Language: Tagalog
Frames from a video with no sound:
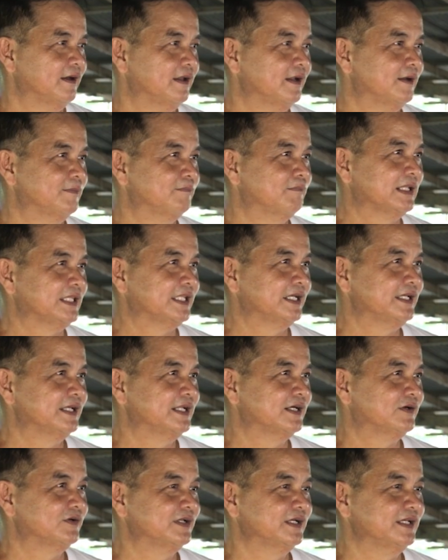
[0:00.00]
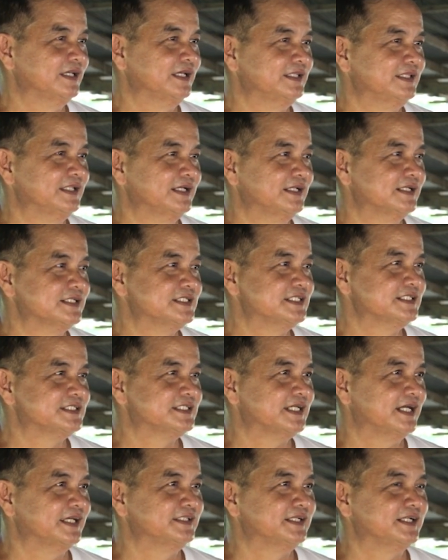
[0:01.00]
namatayan ako ng itik na
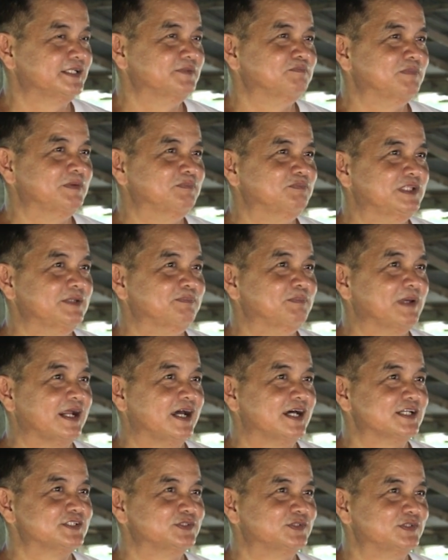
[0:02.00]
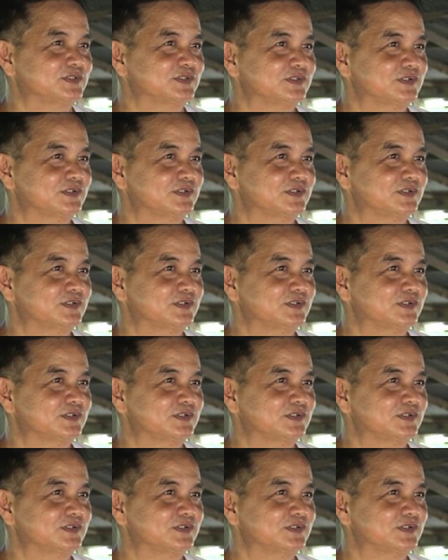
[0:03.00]
650 piraso